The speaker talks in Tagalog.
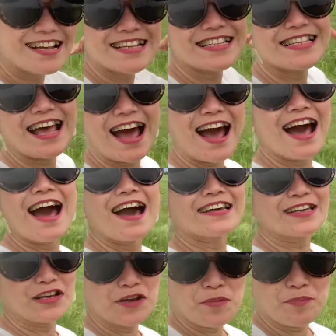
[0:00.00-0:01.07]
sa
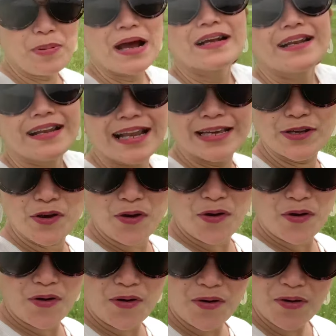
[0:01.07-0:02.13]
aking
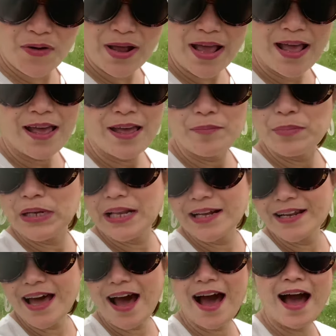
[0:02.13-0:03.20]
paglayo Biglang
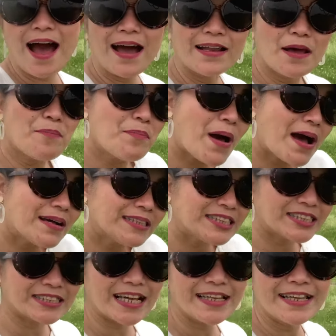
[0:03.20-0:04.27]
nahanap ang
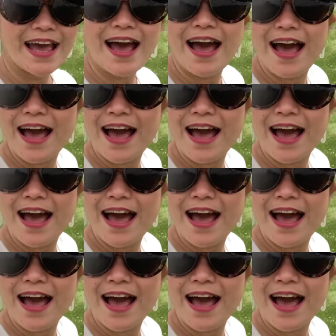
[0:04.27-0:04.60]
saya